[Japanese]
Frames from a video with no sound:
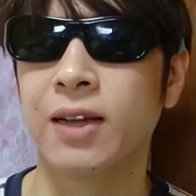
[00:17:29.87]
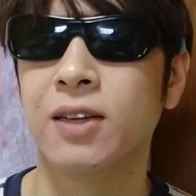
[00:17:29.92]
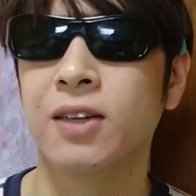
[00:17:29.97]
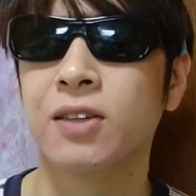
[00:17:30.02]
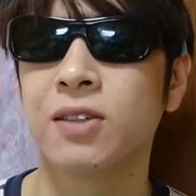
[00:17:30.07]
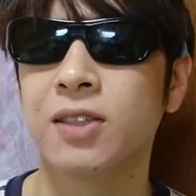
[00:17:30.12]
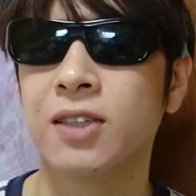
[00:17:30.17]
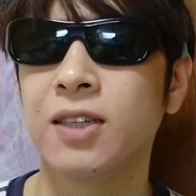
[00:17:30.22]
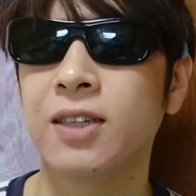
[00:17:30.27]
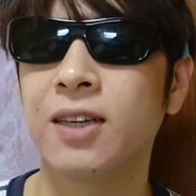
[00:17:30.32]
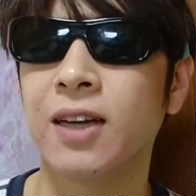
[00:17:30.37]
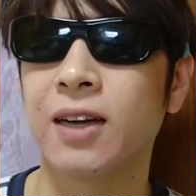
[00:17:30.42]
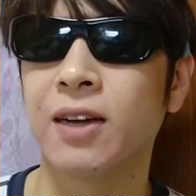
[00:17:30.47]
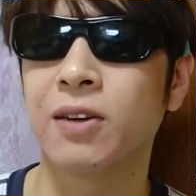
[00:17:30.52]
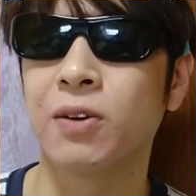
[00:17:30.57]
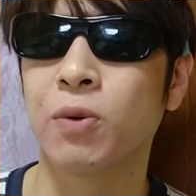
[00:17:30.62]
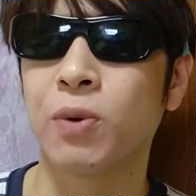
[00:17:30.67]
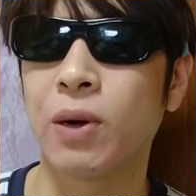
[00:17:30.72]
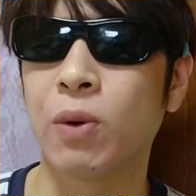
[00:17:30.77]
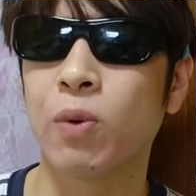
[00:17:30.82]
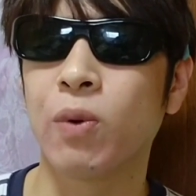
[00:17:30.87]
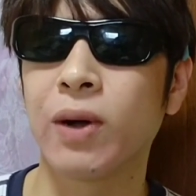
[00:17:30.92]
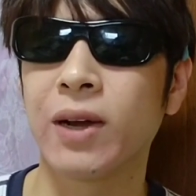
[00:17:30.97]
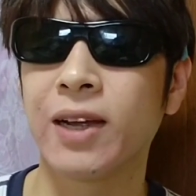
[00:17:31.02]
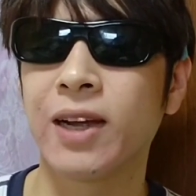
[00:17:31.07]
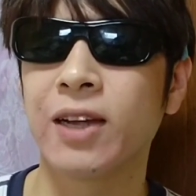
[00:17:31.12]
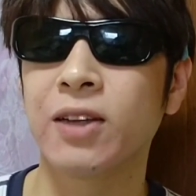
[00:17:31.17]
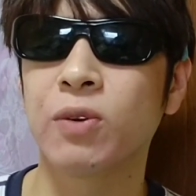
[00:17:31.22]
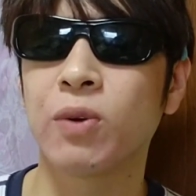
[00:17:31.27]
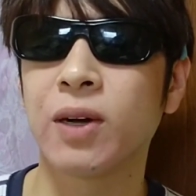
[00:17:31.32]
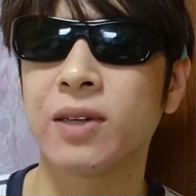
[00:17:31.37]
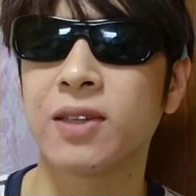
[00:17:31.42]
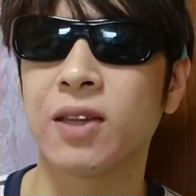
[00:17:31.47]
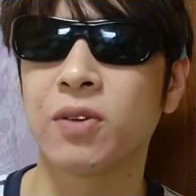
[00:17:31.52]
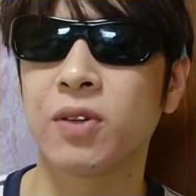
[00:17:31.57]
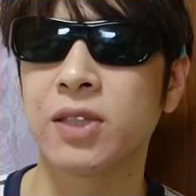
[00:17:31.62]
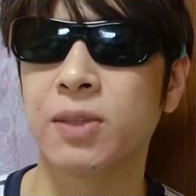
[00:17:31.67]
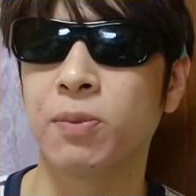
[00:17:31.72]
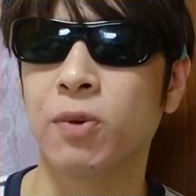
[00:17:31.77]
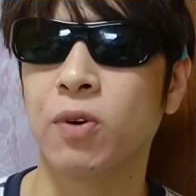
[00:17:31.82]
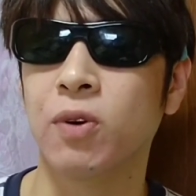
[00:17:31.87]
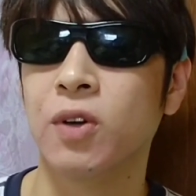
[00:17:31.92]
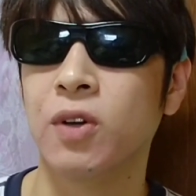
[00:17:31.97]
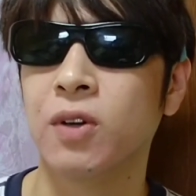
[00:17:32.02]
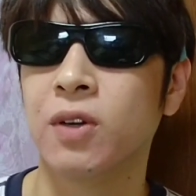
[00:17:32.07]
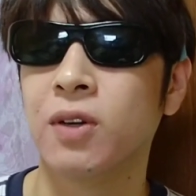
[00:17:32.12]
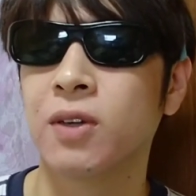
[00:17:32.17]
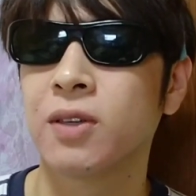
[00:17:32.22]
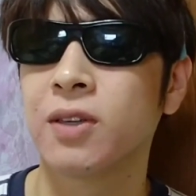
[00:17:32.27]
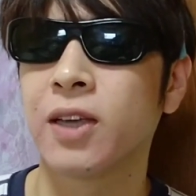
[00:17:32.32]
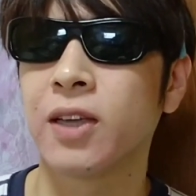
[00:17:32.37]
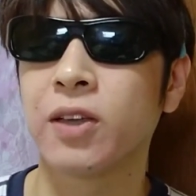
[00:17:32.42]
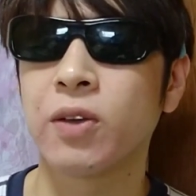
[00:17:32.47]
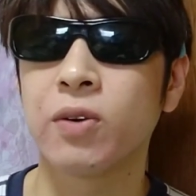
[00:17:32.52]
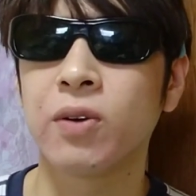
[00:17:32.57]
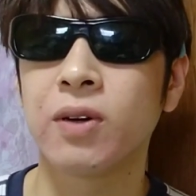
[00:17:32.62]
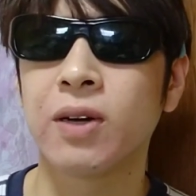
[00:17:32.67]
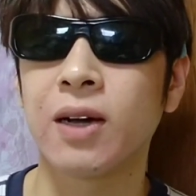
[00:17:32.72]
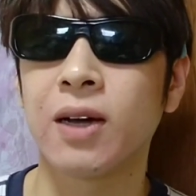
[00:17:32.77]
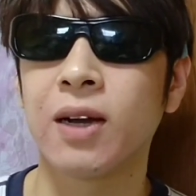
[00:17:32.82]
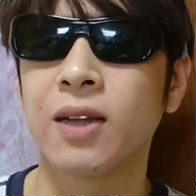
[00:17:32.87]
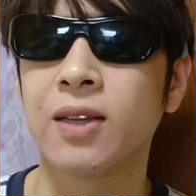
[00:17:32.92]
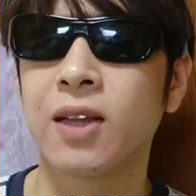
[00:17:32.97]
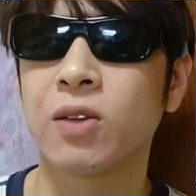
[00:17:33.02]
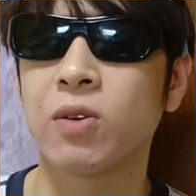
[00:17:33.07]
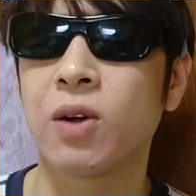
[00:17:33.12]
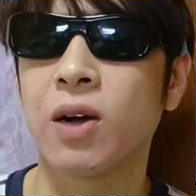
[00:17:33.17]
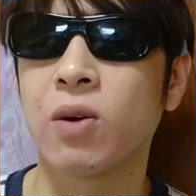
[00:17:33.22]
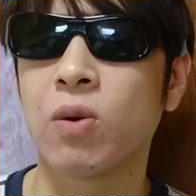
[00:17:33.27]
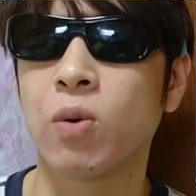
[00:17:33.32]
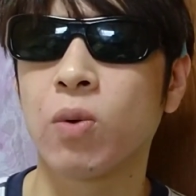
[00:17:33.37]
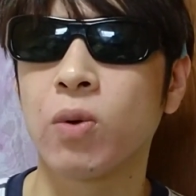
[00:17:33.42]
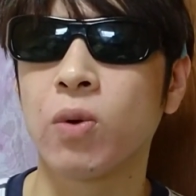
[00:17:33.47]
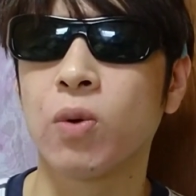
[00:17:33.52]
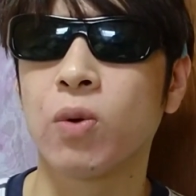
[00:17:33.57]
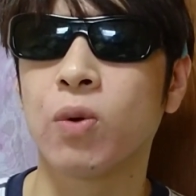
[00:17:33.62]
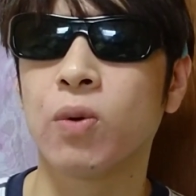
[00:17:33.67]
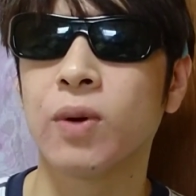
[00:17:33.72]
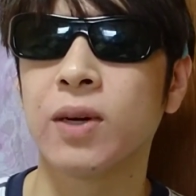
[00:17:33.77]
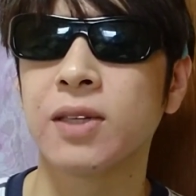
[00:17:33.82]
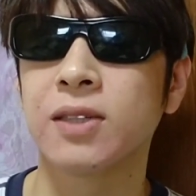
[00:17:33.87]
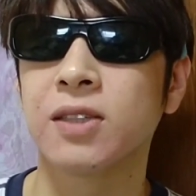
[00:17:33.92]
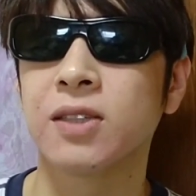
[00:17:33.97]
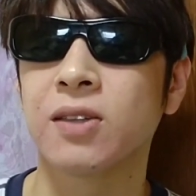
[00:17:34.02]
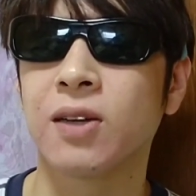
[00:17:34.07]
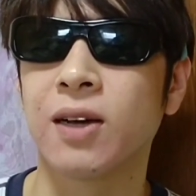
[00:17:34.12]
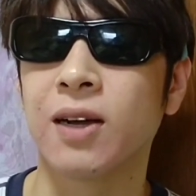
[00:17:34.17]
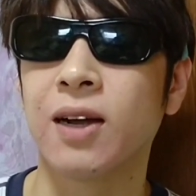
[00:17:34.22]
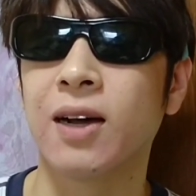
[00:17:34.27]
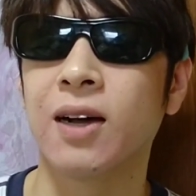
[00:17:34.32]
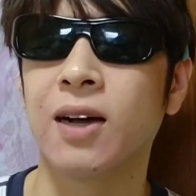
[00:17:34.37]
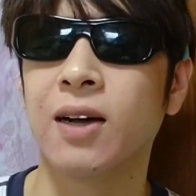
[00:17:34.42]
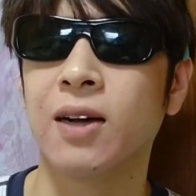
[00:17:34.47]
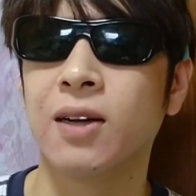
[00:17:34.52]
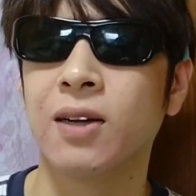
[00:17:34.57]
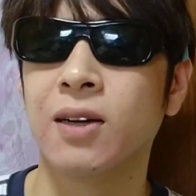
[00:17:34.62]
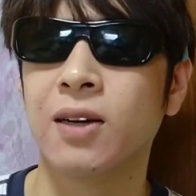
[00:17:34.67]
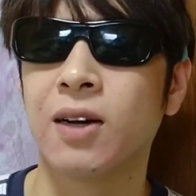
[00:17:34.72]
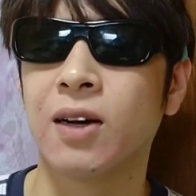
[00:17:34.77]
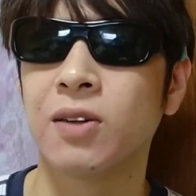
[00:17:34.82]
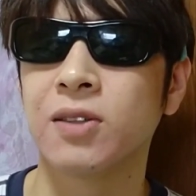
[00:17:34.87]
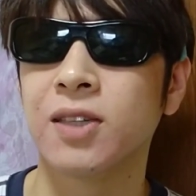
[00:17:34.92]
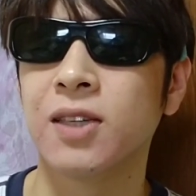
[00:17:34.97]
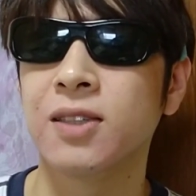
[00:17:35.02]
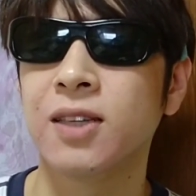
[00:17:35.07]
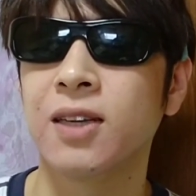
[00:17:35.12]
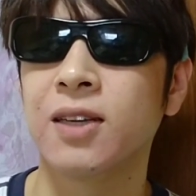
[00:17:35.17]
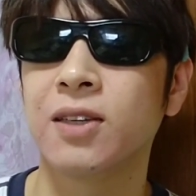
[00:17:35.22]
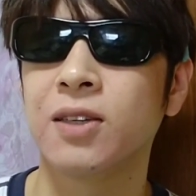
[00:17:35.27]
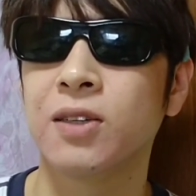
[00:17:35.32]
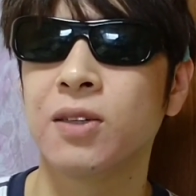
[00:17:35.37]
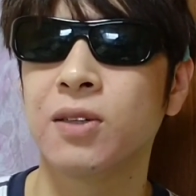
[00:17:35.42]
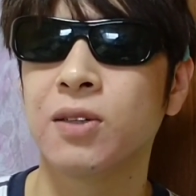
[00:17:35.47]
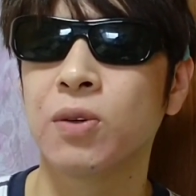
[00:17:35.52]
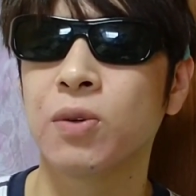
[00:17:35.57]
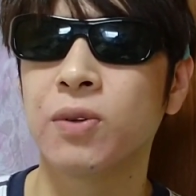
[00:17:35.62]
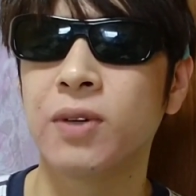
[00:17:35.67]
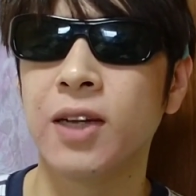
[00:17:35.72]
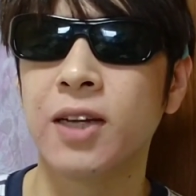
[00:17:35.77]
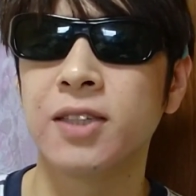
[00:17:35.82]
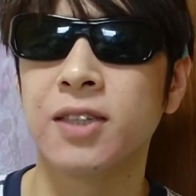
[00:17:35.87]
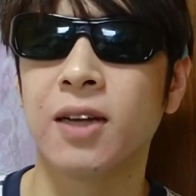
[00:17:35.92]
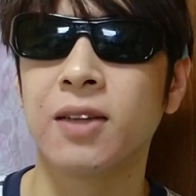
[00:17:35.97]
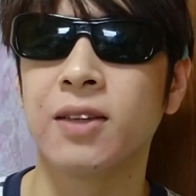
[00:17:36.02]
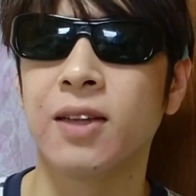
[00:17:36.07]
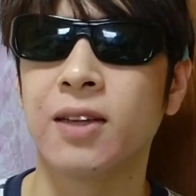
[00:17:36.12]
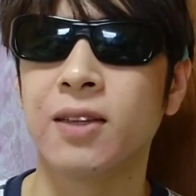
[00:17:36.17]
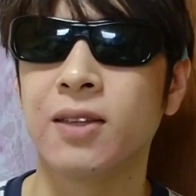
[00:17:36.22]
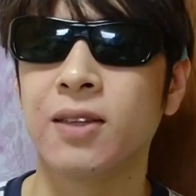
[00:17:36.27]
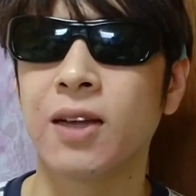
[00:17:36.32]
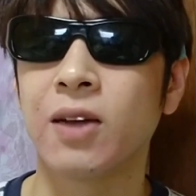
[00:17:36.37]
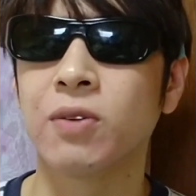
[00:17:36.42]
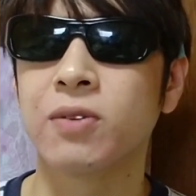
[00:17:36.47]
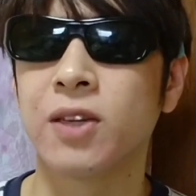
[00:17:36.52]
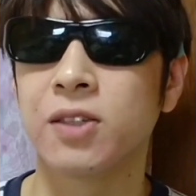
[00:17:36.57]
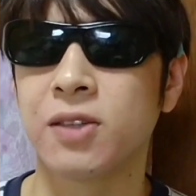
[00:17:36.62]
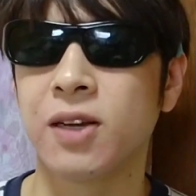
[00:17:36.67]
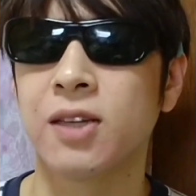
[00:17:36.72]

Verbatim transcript: 深夜の方がお金が良かったとしても、結局体とか心を壊すから、全然良くねえじゃんってなるんですよね。